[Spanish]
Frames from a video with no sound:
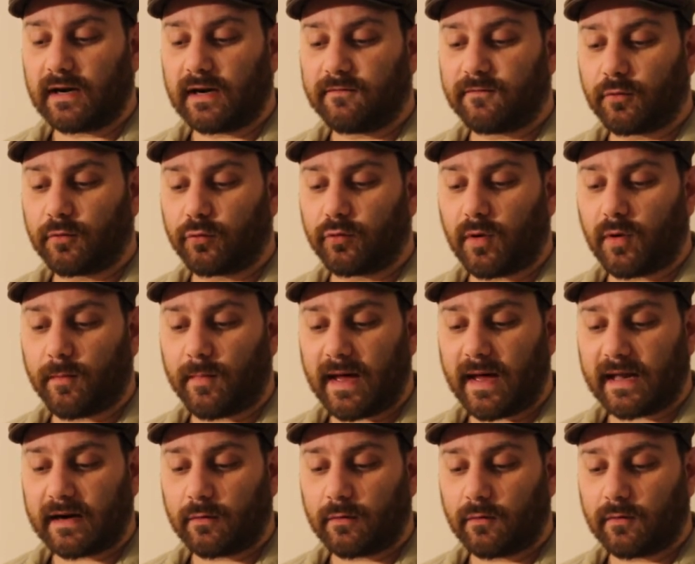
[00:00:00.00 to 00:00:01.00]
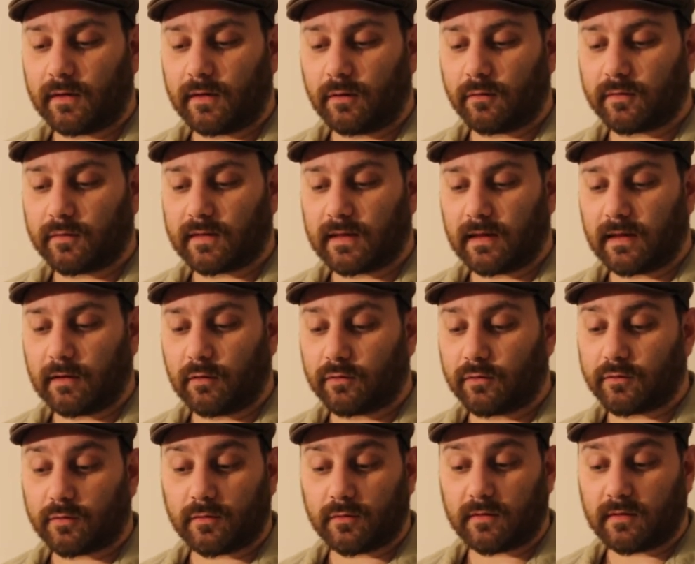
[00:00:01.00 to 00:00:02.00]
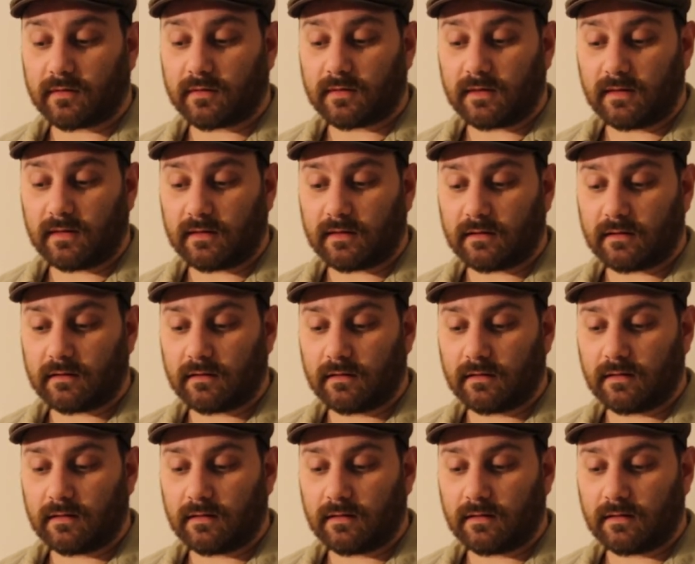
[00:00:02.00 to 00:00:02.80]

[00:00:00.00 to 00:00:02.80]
al fruto amargo de los que otros deciden,